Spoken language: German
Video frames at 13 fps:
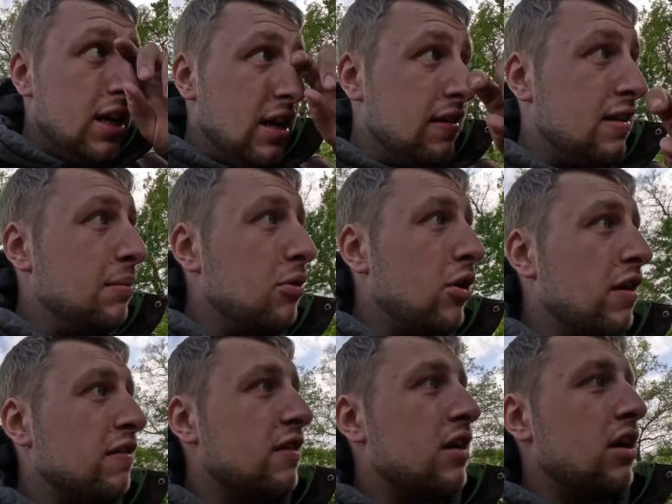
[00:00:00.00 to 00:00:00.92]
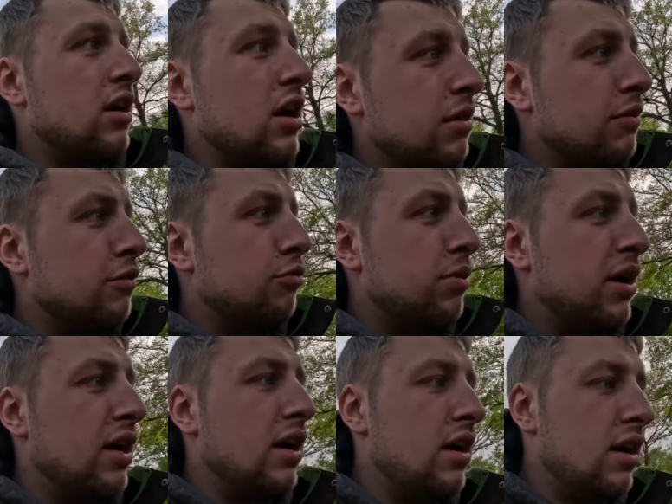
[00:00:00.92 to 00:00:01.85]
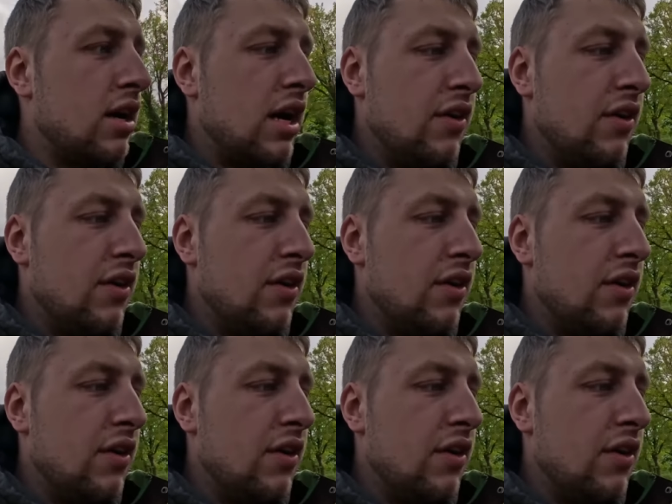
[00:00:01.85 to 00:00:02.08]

Es gibt auch extra, kannst du bei der